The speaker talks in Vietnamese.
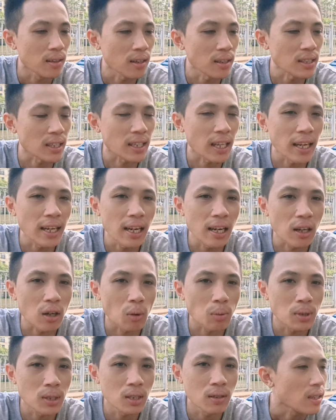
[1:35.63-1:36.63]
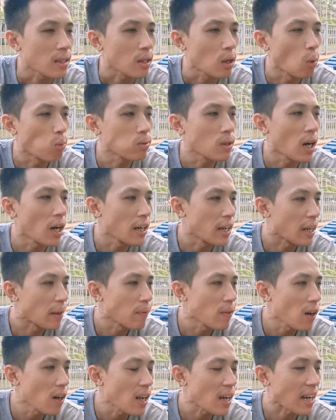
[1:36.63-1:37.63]
nó sẽ thấy đây là cục xương cùng thời
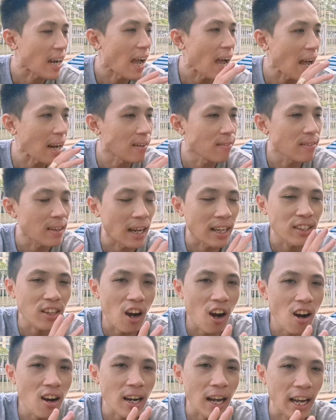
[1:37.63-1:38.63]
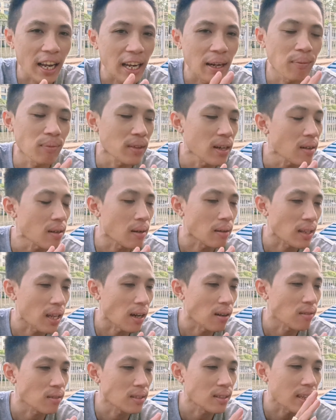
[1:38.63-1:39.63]
điểm đó là cả anh cả chó cả em tất hồn
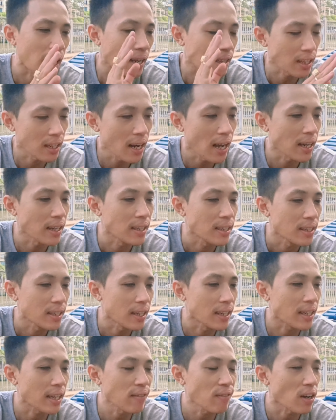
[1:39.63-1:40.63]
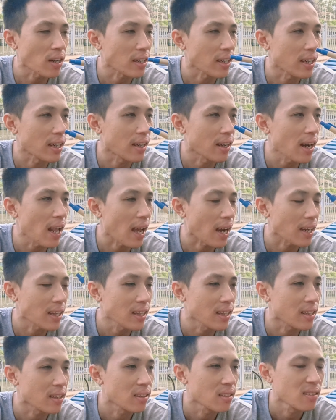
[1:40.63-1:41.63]
tập chạy tới đây thì cái vật này nó là cái
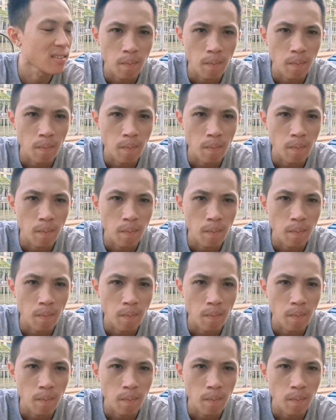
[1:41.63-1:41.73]
gì